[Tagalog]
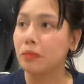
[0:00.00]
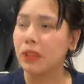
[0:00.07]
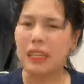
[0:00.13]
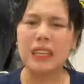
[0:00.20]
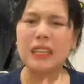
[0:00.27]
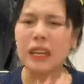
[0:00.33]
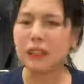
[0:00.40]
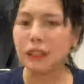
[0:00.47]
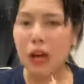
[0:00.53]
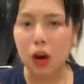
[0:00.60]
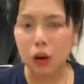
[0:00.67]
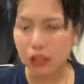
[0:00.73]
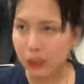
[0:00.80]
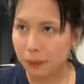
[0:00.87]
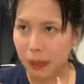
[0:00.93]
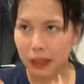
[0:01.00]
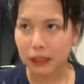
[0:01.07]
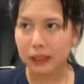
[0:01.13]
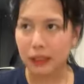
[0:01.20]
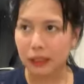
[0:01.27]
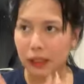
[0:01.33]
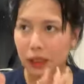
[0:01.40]
Naiiyak na ako kasi para
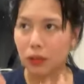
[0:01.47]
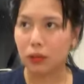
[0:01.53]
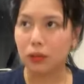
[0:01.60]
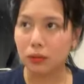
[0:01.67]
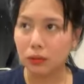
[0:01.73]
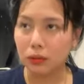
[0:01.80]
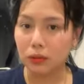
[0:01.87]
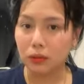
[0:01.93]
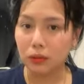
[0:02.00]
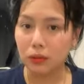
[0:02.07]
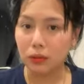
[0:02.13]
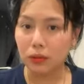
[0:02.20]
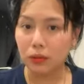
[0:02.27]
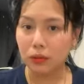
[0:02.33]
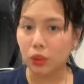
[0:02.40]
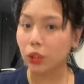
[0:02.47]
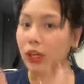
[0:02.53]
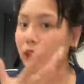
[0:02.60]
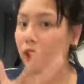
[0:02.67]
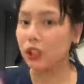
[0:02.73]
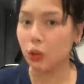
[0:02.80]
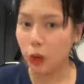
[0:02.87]
sa anak ko. So
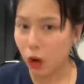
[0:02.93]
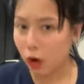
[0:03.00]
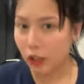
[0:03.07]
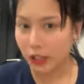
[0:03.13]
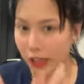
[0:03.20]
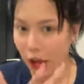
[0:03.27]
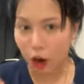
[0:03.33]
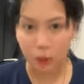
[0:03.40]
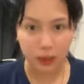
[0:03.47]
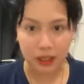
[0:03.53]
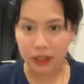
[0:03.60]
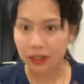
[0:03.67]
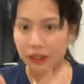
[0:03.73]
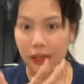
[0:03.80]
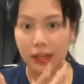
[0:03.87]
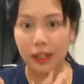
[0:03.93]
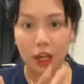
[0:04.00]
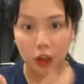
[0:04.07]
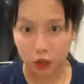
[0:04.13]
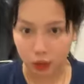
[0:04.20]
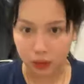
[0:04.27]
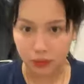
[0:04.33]
nandito ako, hinayaan ko marinig ng
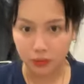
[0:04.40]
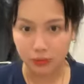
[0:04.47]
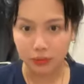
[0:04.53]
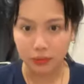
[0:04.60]
anak ko.